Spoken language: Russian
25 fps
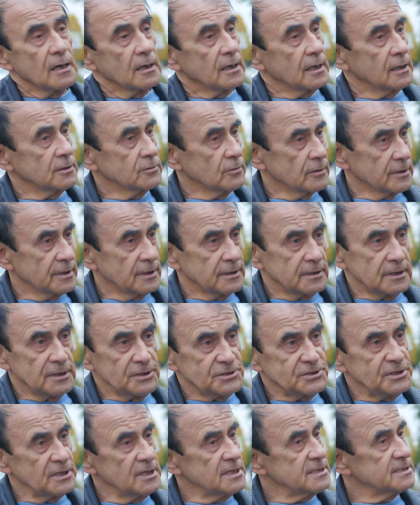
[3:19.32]
которые
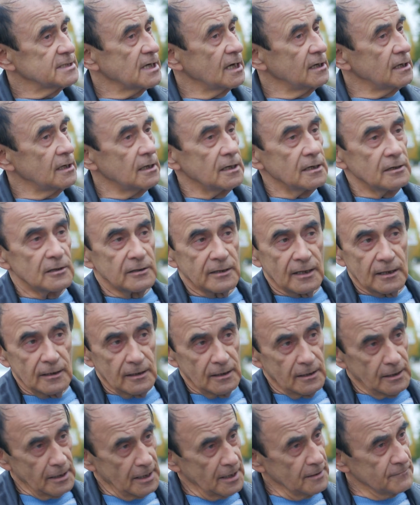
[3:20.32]
отличились Галилео
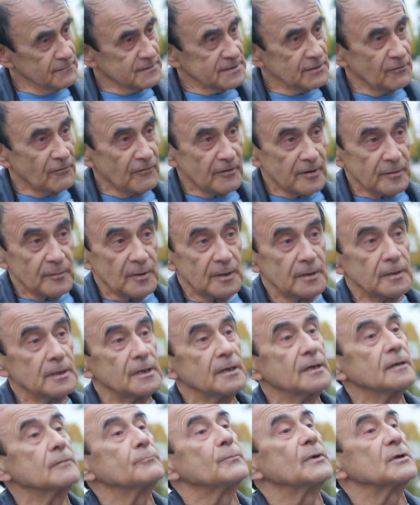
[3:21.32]
Галилеем в свое время,
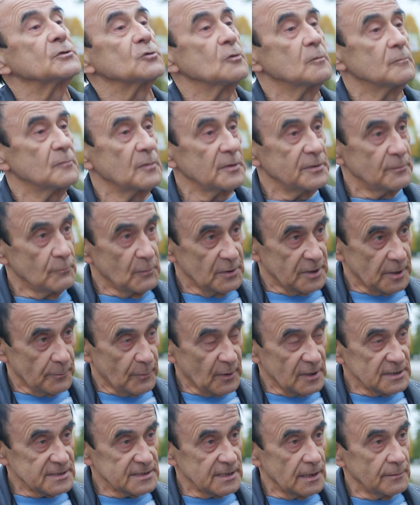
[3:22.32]
и потом мы
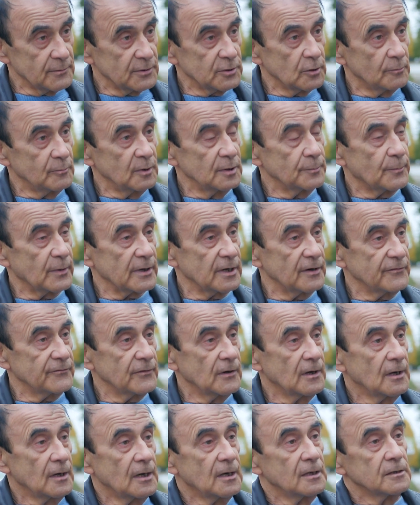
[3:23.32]
теперь знаем, кто был прав.
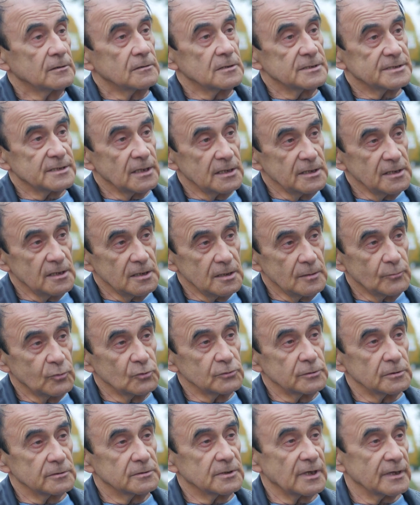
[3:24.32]
То есть они не
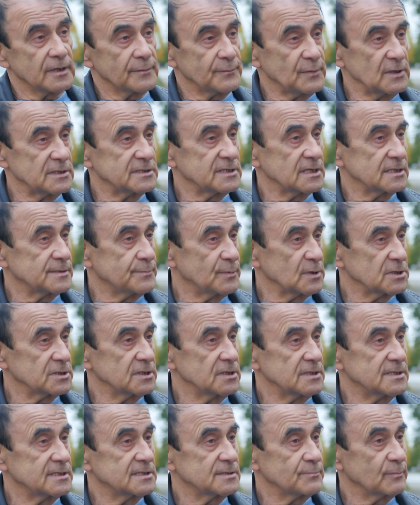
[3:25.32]
будут торопиться
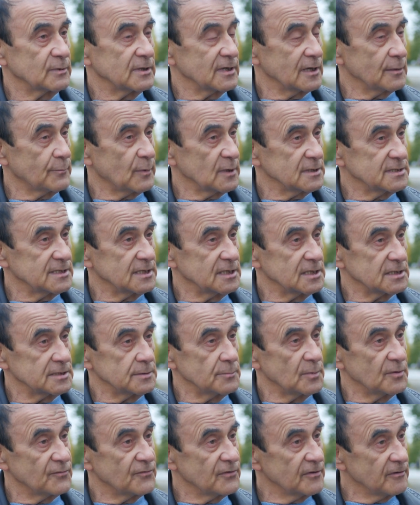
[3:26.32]
спешить с
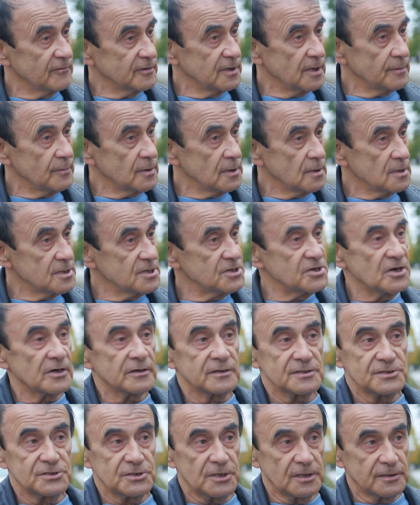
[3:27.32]
скоропостижными выводами. Я
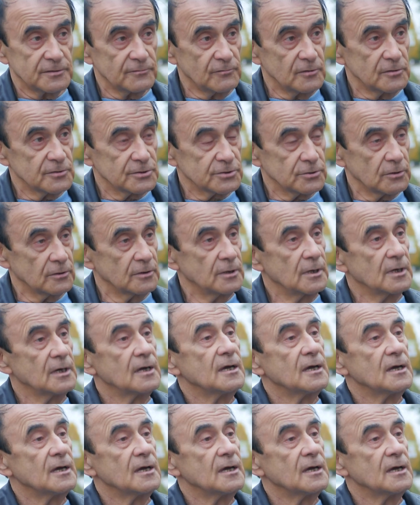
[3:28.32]
рассчитываю, что